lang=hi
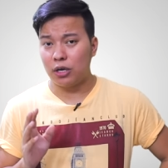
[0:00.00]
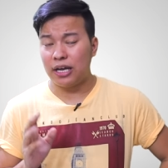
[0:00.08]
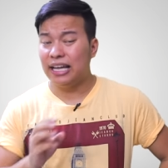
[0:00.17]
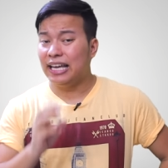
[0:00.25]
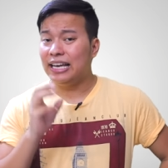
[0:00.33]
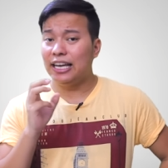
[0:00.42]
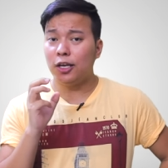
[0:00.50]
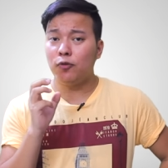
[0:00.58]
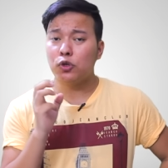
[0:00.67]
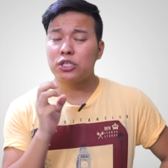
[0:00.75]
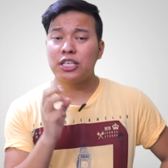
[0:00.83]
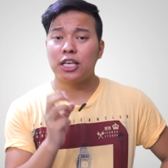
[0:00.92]
हो रहा है लेकिन
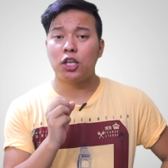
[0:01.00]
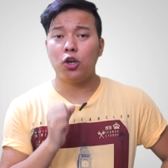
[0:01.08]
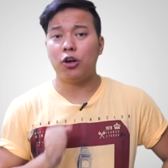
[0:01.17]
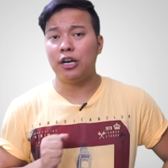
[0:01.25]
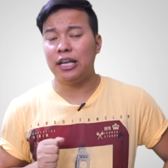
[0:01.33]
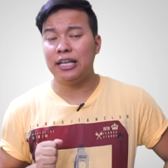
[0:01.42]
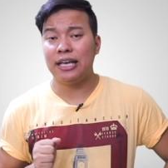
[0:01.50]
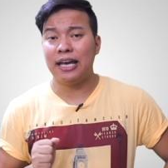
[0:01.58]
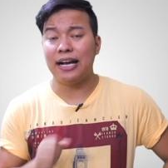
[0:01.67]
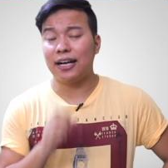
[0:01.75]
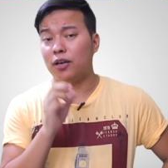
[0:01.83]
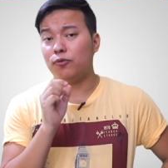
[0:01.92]
वो सिक्योर नहीं है
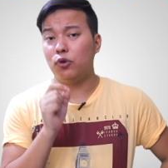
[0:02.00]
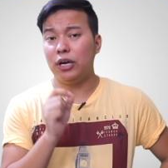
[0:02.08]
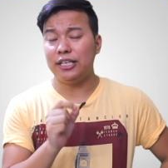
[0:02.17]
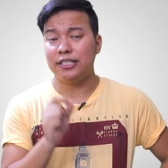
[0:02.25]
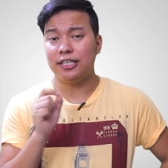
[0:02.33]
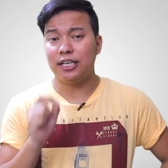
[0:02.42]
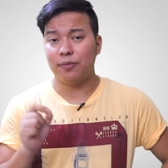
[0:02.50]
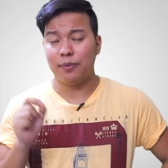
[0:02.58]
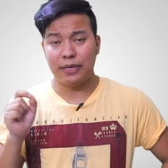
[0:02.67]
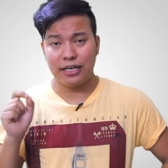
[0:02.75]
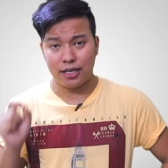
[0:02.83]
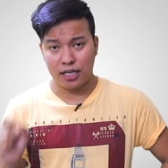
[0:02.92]
अगर वो एच
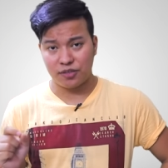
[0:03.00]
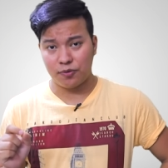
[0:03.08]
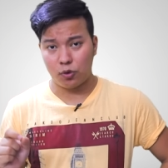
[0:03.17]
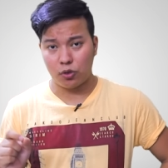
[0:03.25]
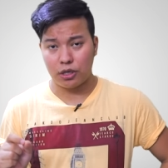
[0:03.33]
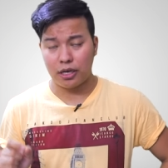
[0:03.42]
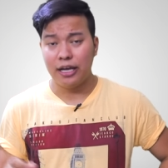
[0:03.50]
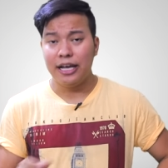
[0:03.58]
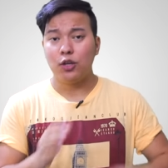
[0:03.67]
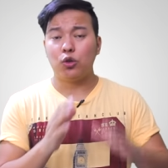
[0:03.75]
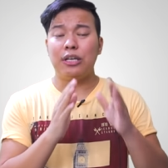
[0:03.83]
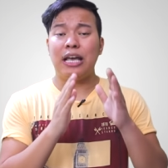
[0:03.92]
में ट्रांसफ़र होता है
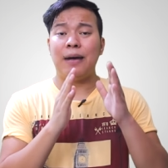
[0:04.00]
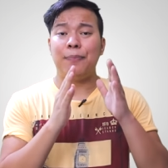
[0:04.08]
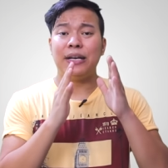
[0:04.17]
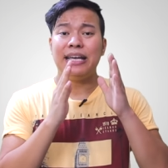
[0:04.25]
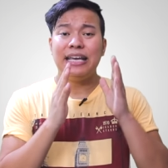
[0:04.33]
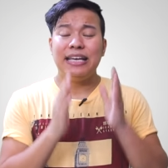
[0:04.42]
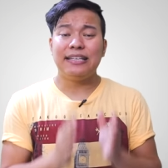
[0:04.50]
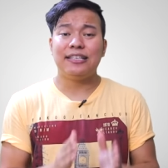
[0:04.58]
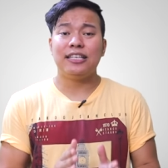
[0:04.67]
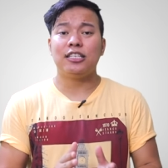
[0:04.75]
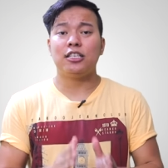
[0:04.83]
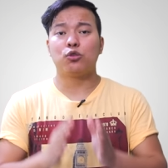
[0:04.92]
तो यहाँ पर
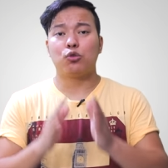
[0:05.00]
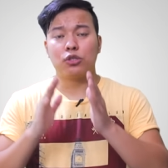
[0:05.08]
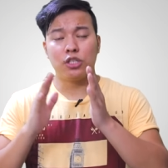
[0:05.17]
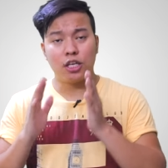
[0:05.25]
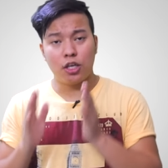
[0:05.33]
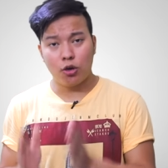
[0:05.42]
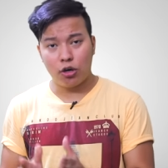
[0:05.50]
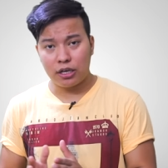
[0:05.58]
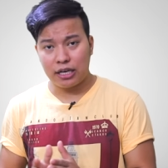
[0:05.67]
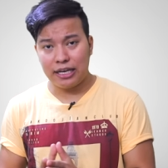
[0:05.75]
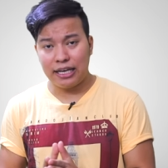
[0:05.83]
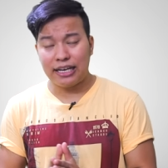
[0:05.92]
इसी चीज़ को सिक्योर
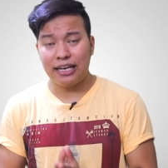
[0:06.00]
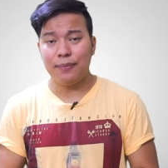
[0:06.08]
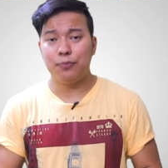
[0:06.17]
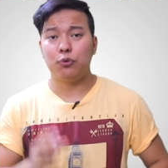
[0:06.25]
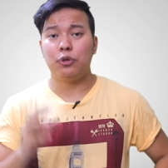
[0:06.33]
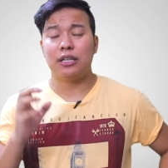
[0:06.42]
करने के लिए पूरी